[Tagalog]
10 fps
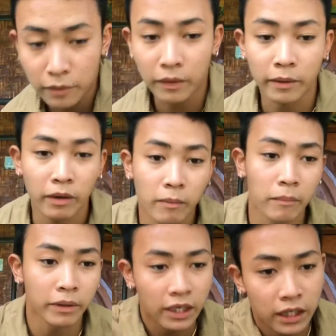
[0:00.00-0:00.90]
may iba-ibang
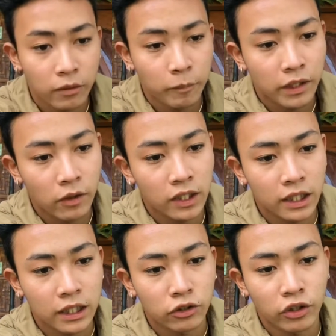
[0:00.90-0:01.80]
paraan naman paggawa ng
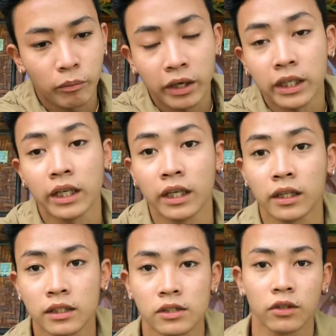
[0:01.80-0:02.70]
ganito yung iba
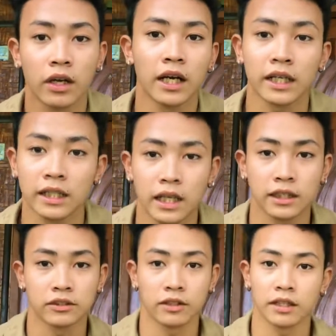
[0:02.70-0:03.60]
iniinit. So yung akin
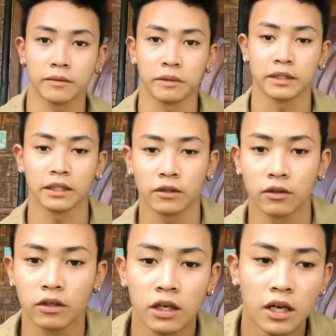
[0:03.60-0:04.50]
ice yung gagamitin ko.
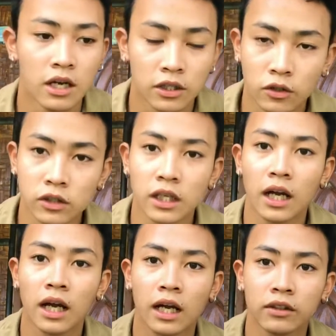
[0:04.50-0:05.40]
So sa
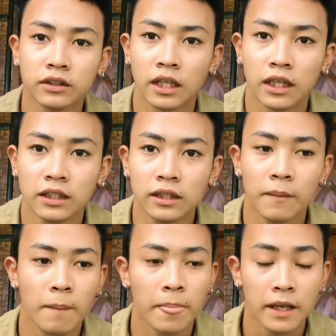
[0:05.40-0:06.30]
ano diyan,
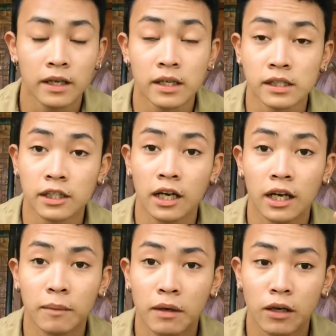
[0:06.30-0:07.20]

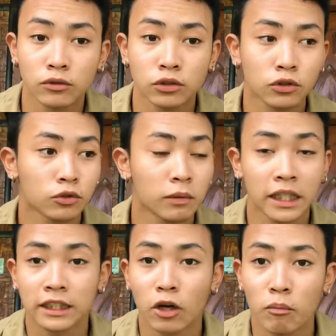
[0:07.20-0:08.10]
sa mga gustong
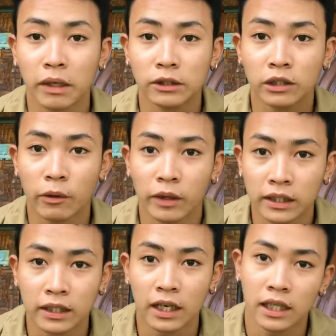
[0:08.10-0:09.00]
makita kung paano
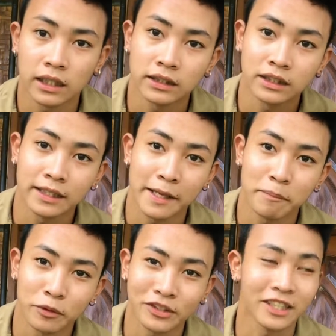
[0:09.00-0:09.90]
gawin, ah, uh, stay
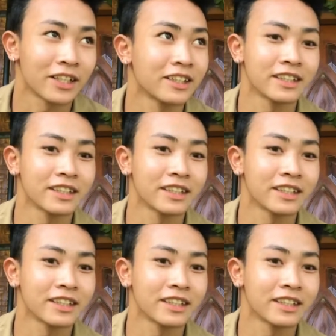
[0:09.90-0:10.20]
put. Charot